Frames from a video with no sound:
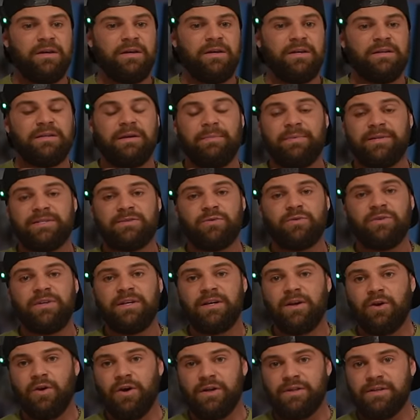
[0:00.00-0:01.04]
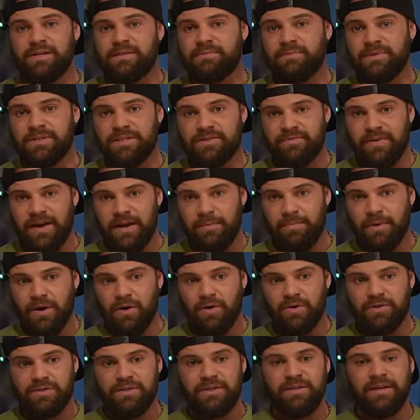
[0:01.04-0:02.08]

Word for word: Ich habe jetzt noch nie gehört, dass man zwei braucht.